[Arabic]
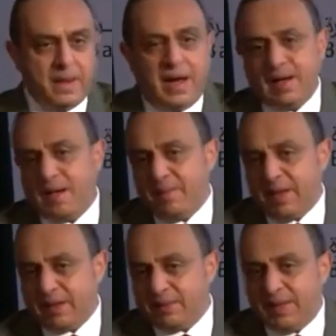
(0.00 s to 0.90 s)
أنا عم
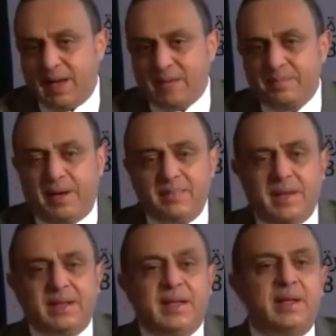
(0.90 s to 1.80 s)
بحكي من القلب عم
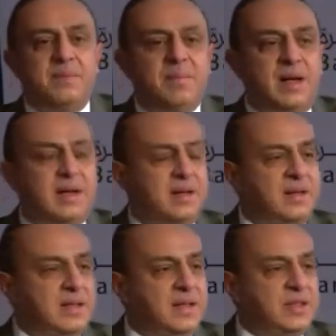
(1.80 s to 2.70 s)
نحكي ما
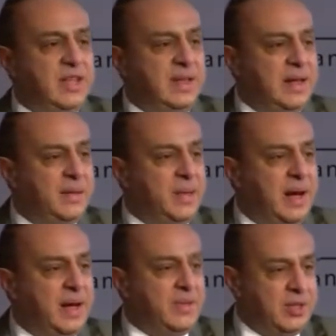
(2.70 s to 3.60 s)
شهدناه
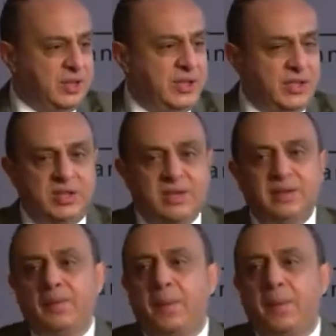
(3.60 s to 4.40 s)
بعام 2020